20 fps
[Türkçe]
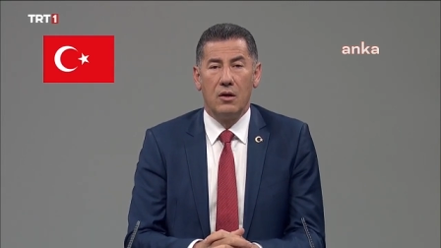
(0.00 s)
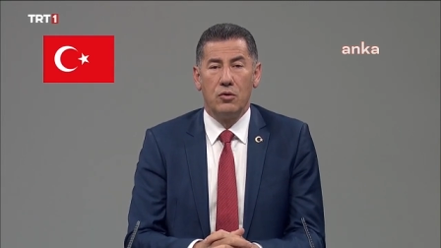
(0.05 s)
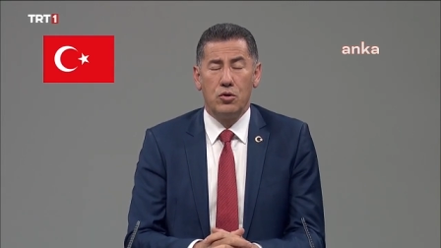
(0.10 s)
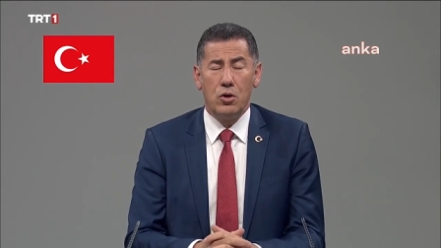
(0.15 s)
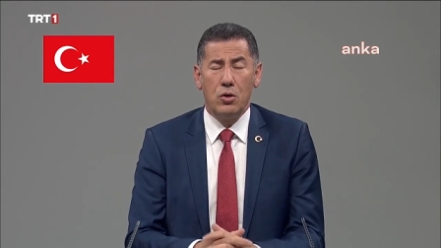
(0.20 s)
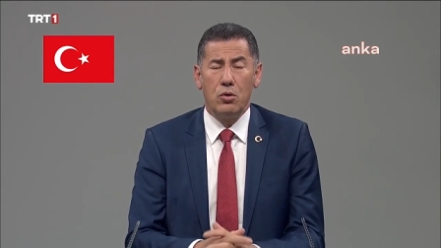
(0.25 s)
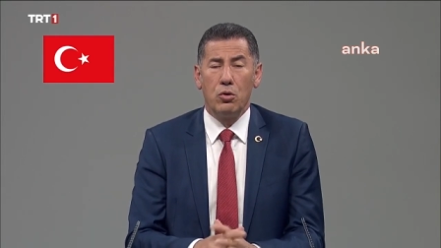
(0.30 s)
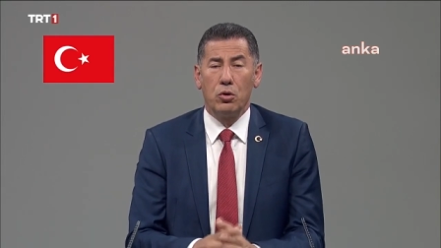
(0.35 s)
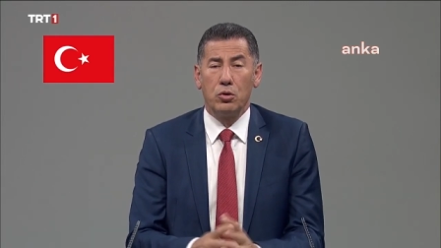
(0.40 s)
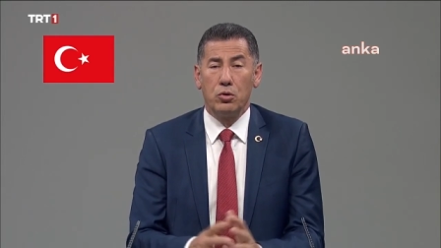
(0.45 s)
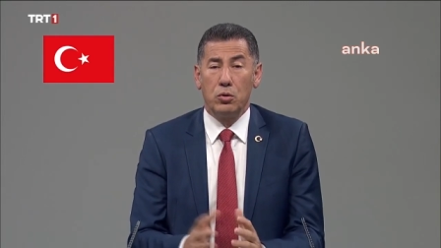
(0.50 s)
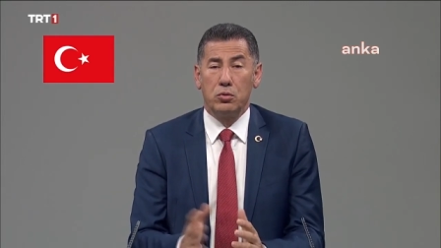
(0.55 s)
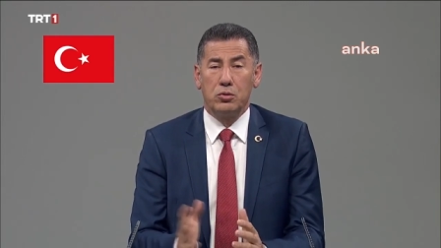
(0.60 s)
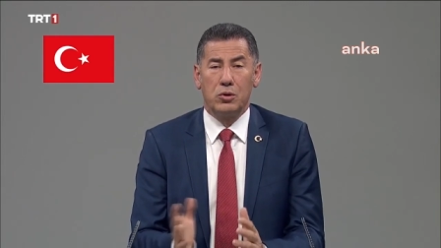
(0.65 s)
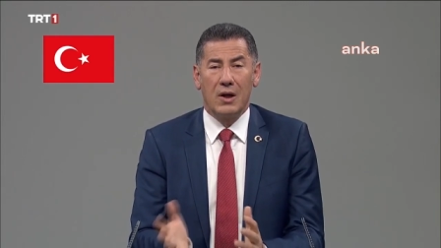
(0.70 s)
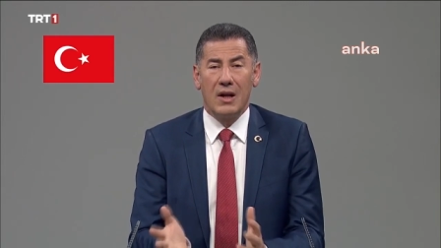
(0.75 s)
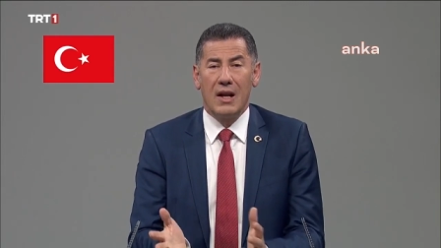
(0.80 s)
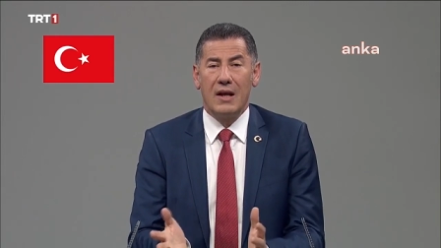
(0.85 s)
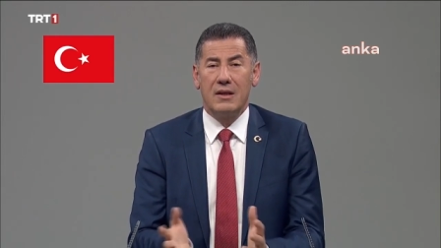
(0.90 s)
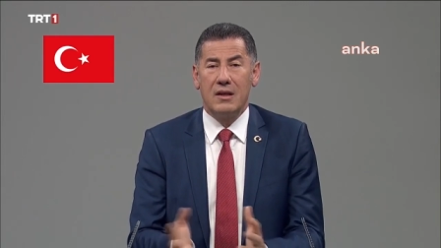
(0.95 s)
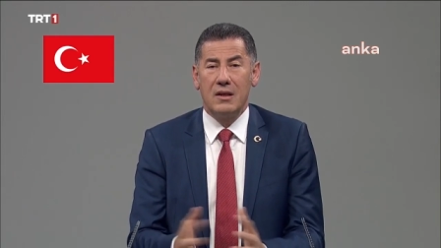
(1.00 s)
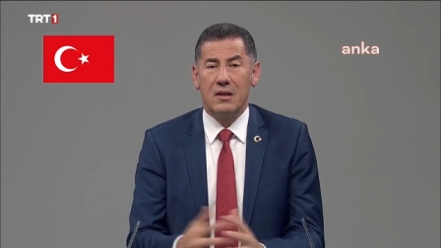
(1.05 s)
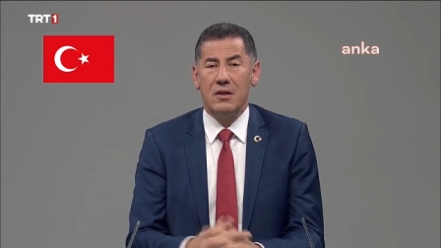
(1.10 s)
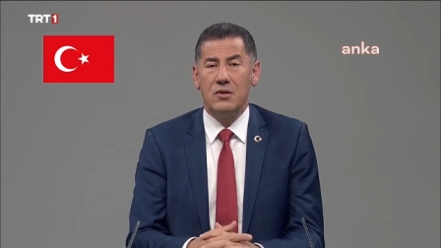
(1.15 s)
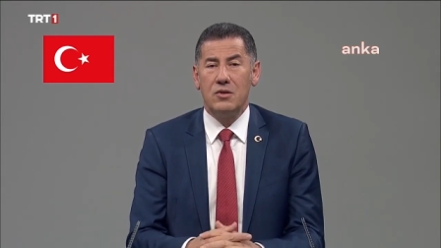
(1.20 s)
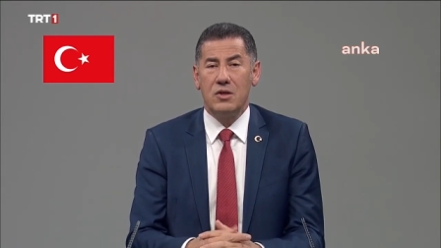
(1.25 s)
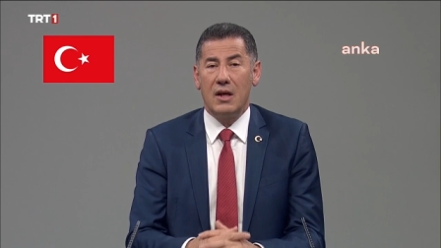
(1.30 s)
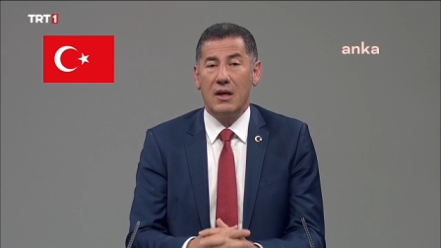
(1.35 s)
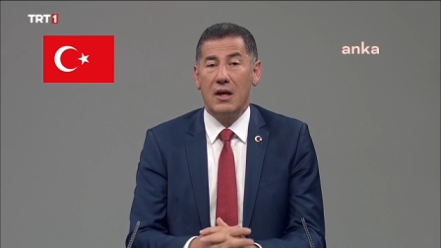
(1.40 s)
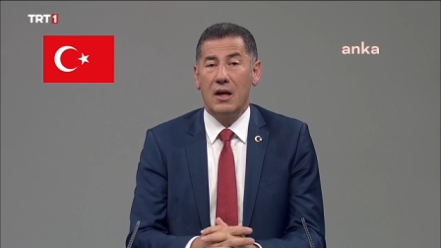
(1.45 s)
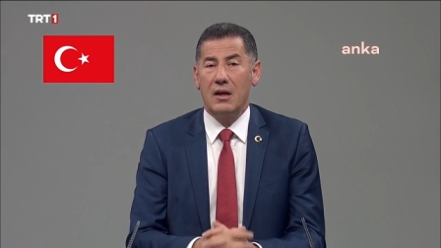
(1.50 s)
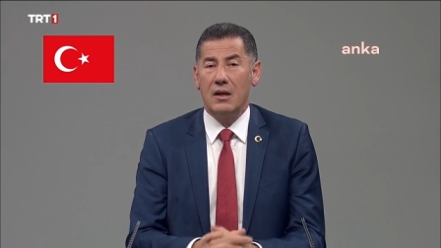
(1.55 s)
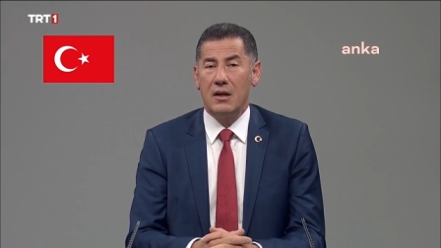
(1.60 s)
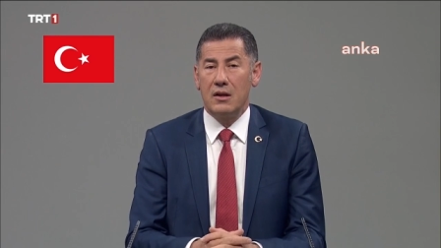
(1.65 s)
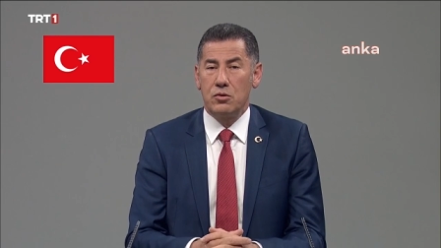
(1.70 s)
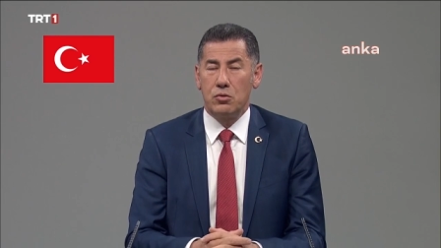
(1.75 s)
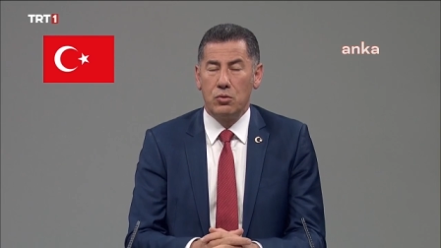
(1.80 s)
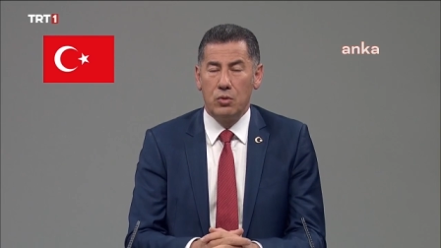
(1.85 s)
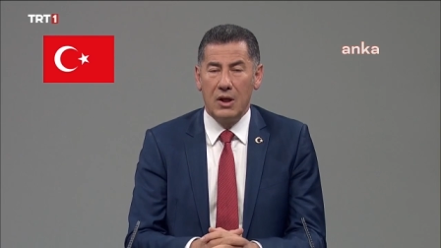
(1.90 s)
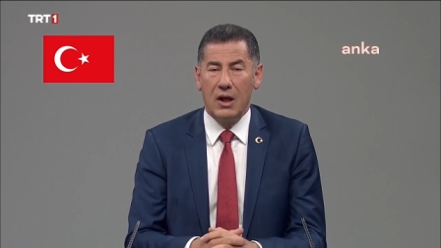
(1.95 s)
Çünkü o doktorlar gidince
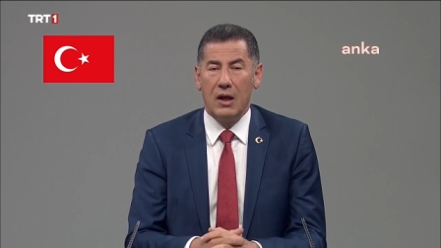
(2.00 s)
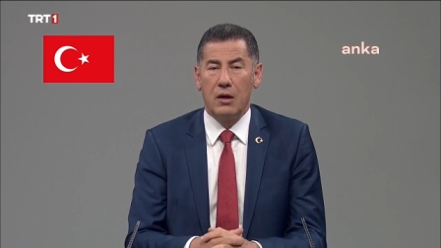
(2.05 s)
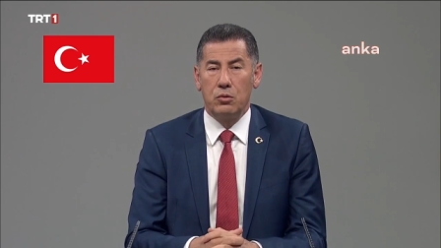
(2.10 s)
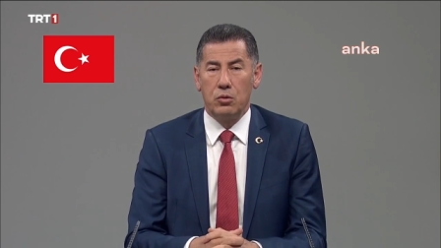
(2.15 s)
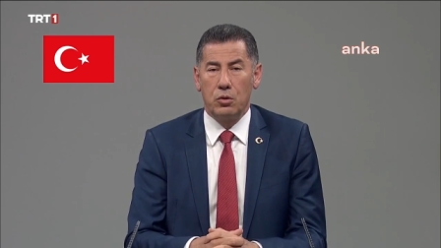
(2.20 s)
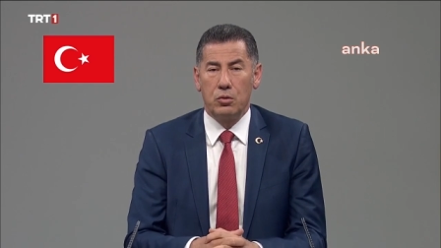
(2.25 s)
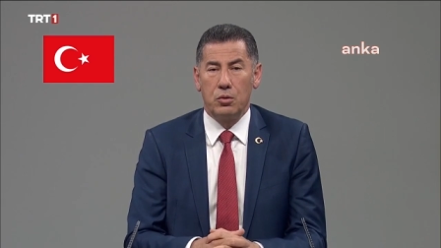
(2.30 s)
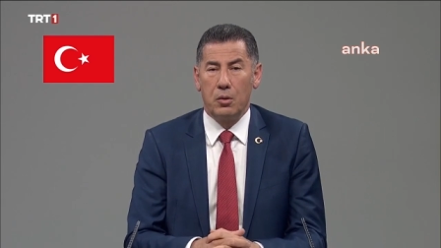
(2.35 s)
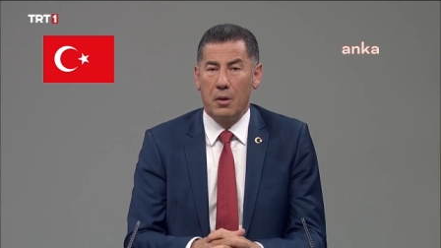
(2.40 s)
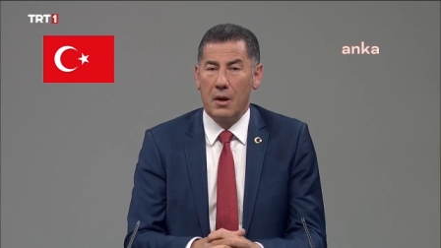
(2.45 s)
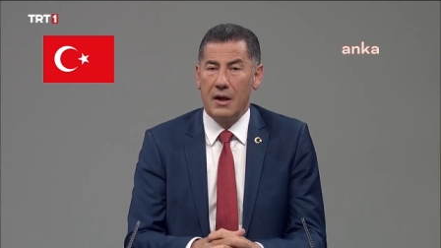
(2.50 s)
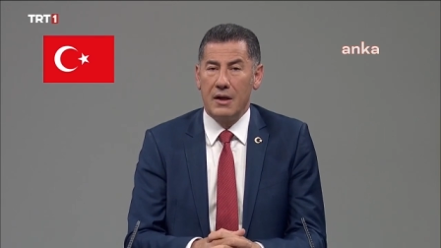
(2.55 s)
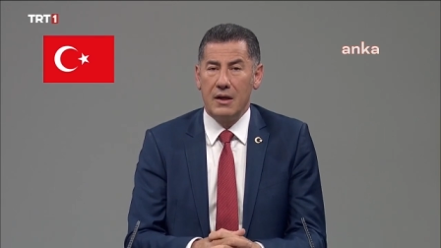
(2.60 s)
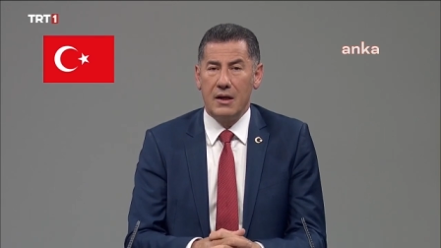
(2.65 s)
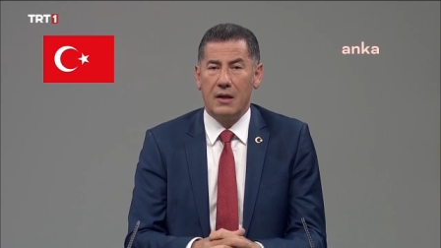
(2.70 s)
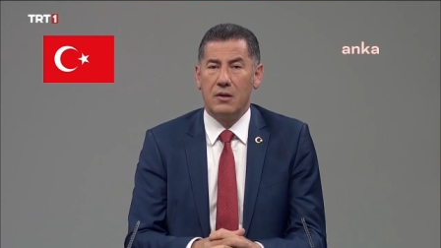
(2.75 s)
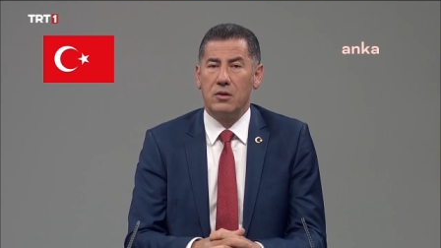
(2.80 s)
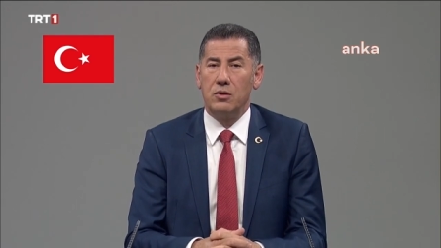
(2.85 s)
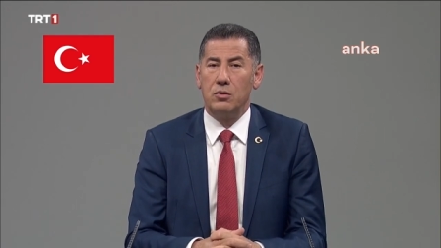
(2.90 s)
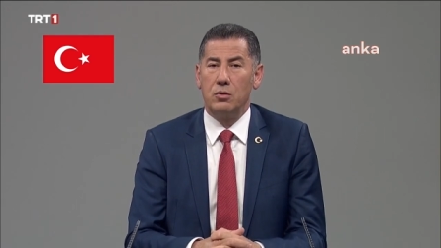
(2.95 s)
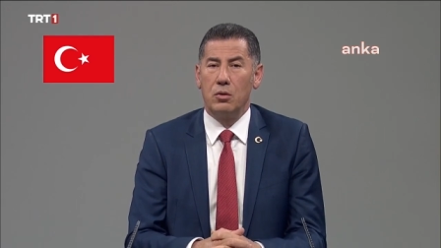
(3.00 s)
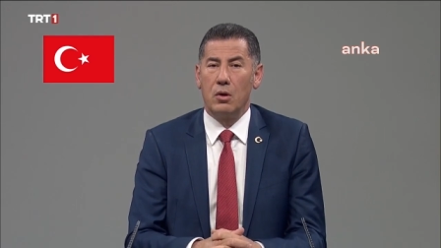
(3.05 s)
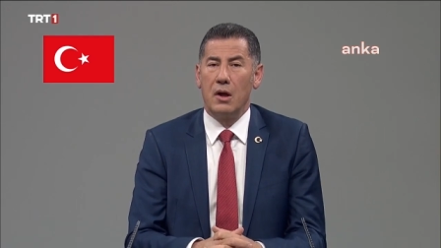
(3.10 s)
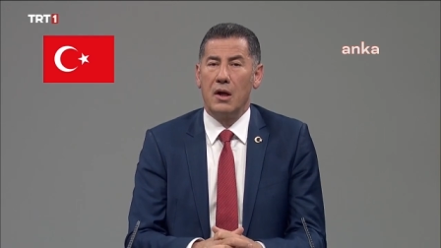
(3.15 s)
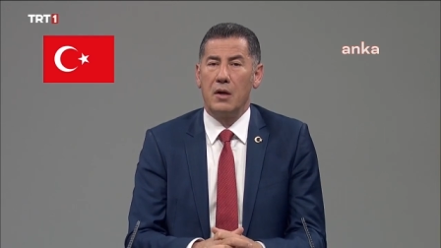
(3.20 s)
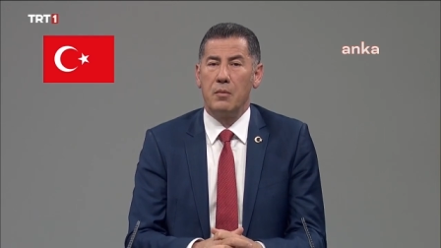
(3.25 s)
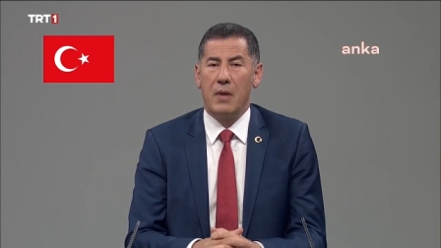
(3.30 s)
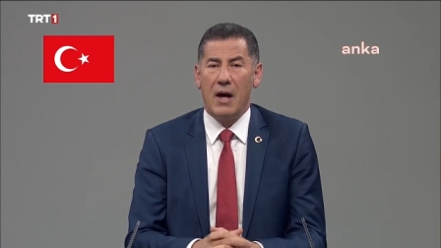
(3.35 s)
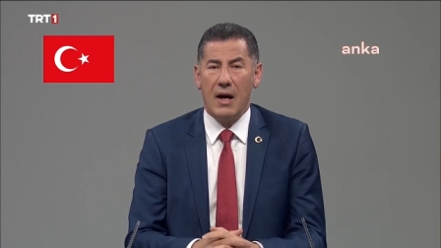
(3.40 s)
yerine Suriyeli doktorları getiriyorlar.